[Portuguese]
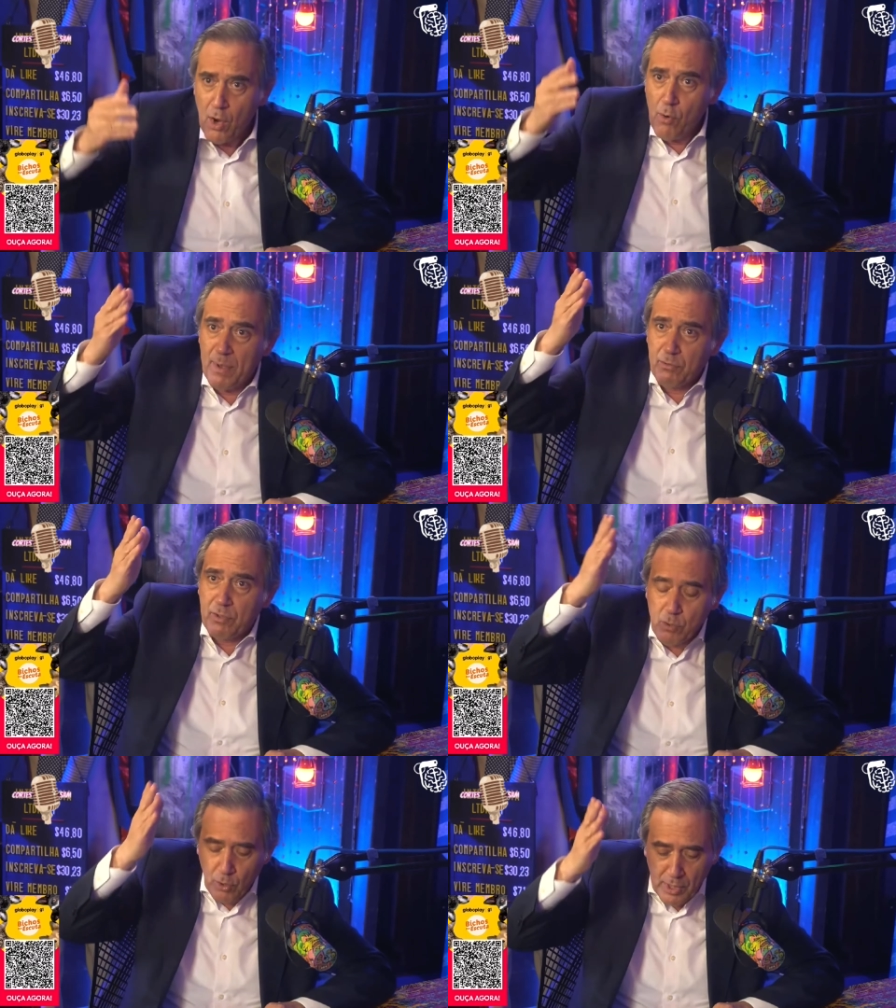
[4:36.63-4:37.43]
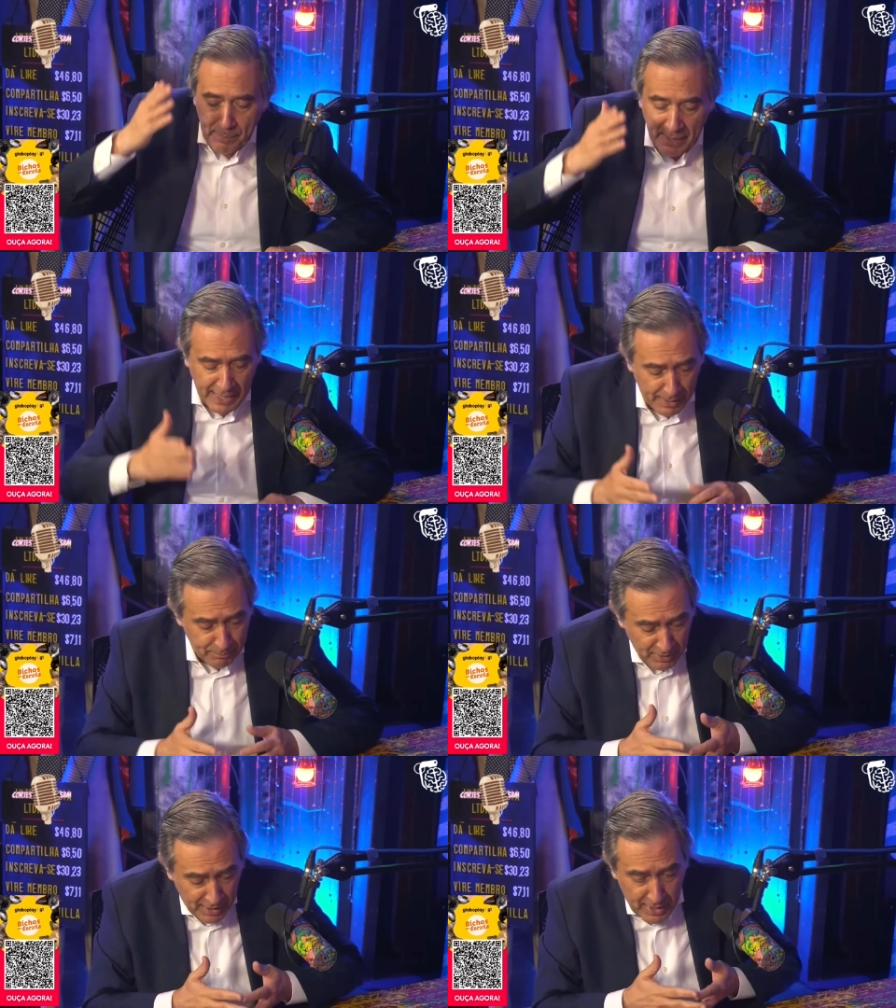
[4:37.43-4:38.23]
uma senhora para
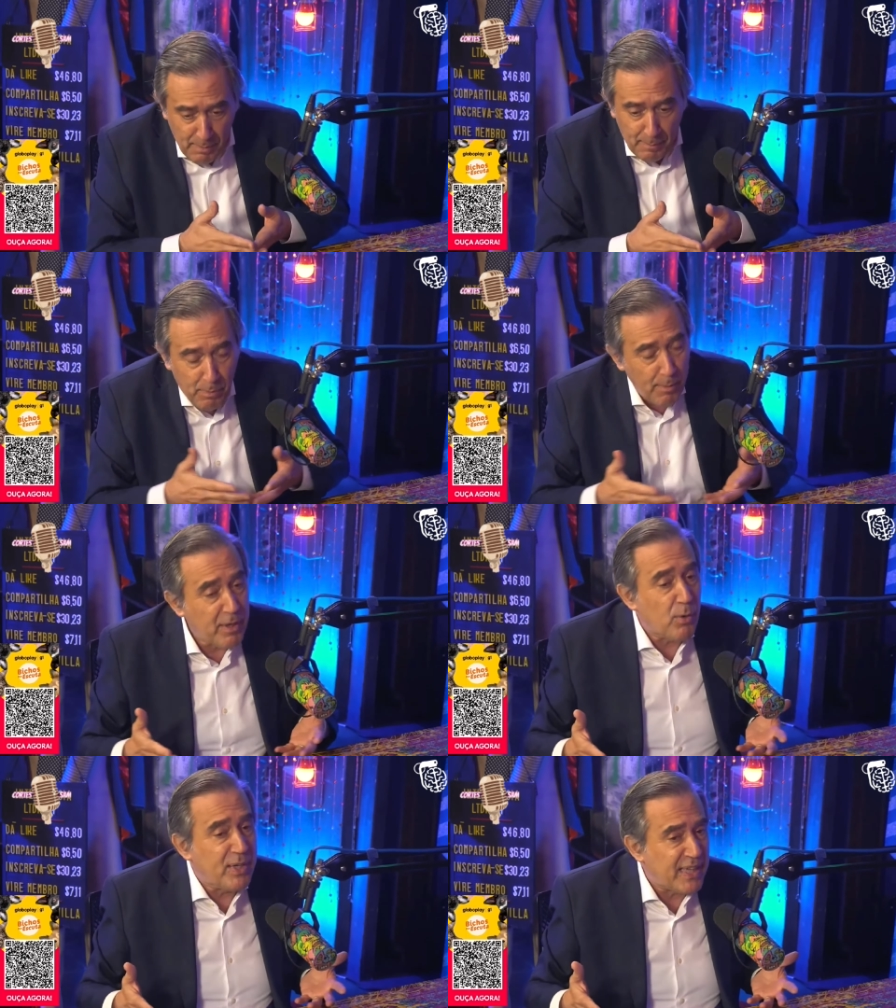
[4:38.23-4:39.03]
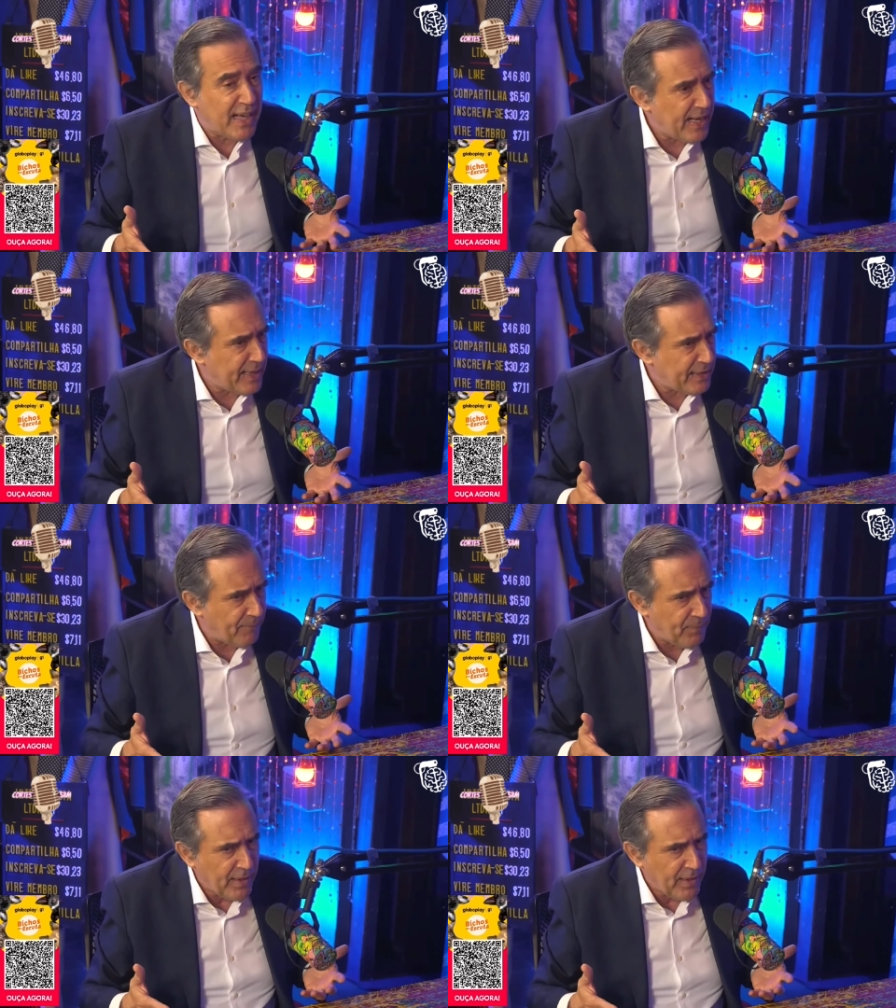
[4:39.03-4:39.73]
CAPES, que é uma pobre coitada,